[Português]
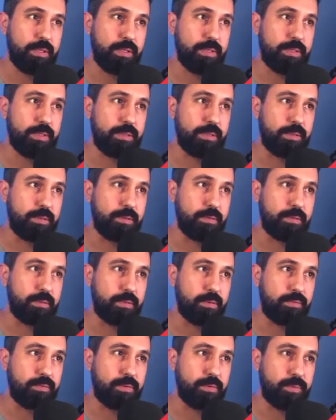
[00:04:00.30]
Assim.
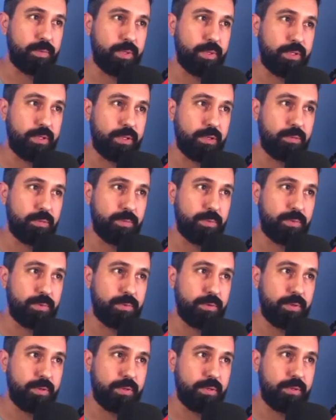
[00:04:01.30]
E vou aumentar um
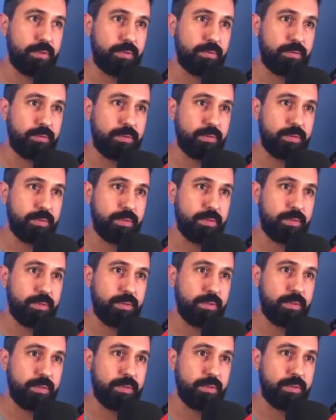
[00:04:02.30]
pouquinho
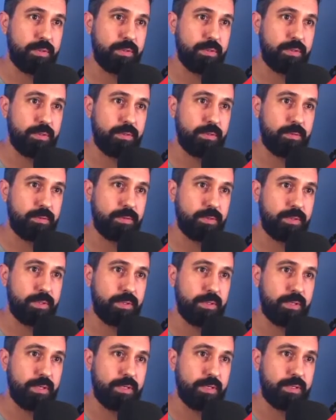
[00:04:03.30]
as
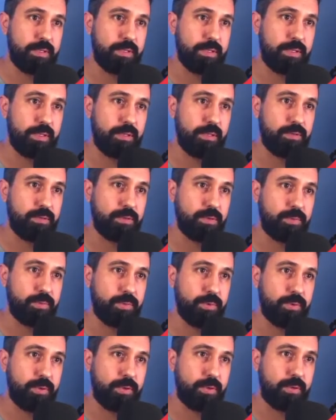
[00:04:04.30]
luzes dela aqui, só um
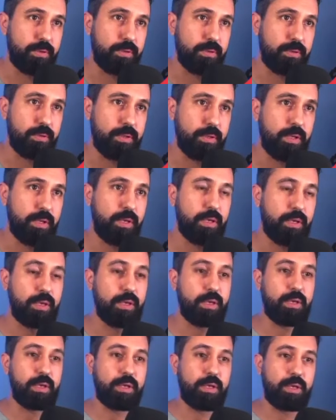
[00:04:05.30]
pouquinho.
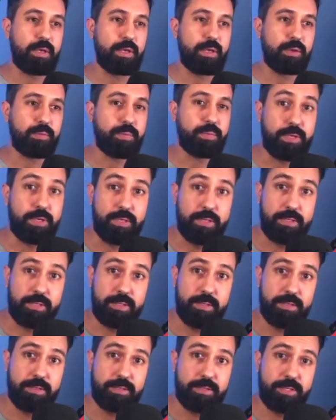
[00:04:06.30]

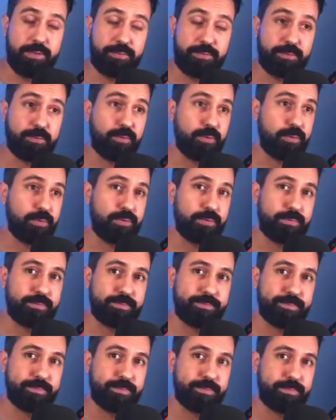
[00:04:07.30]
Beleza, já ficou.
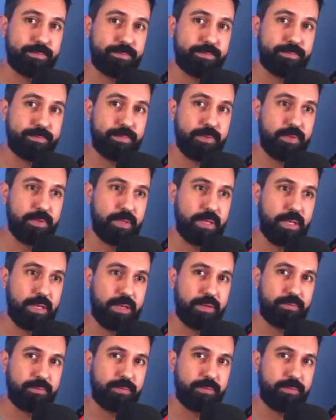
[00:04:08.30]

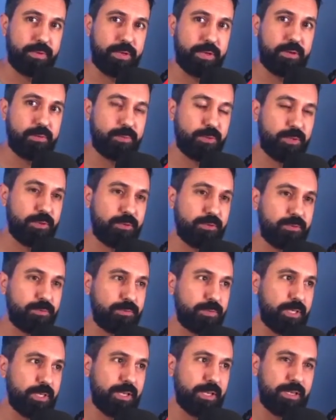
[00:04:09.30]
Vê como só com
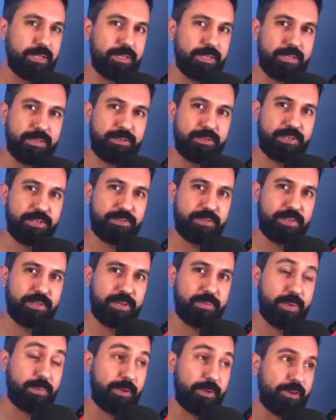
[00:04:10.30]
um detalhezinho já fica
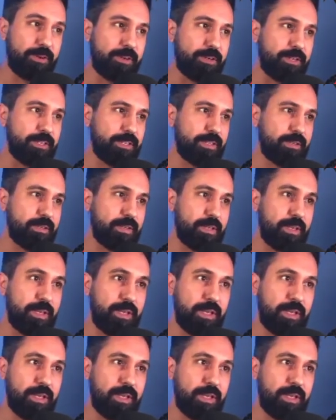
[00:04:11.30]
bem melhor, né?